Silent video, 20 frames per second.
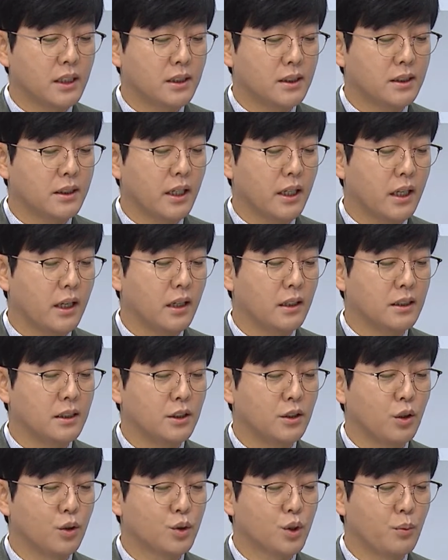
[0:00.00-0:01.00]
시대에
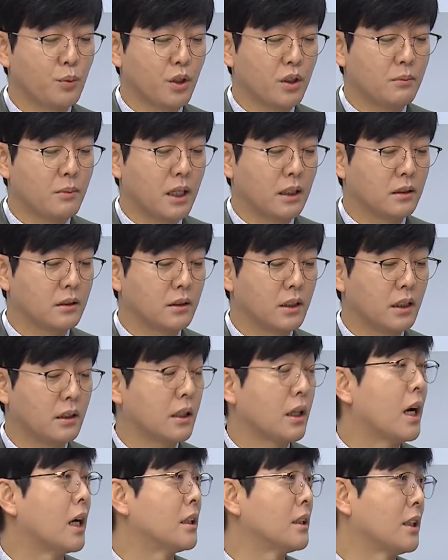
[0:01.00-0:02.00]
지역소멸을 막는데
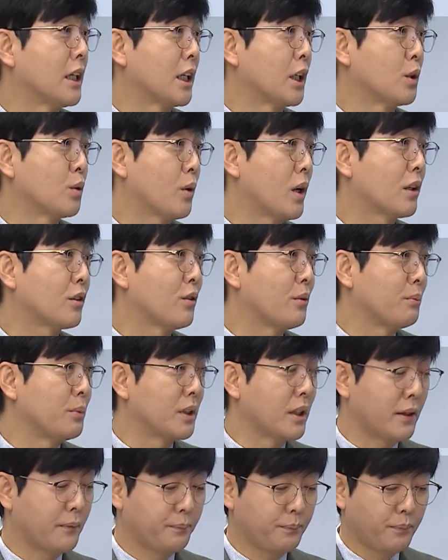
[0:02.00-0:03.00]
대안이 되기도 할
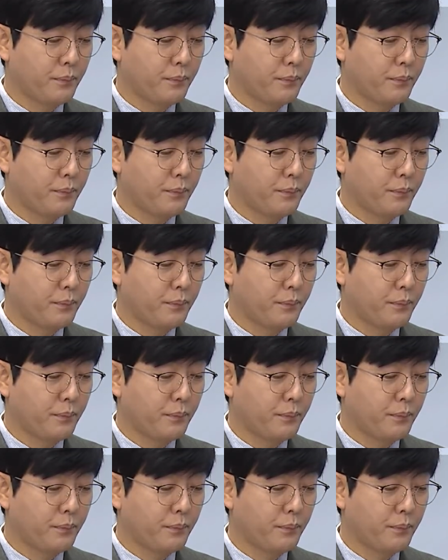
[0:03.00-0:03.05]
겁니다.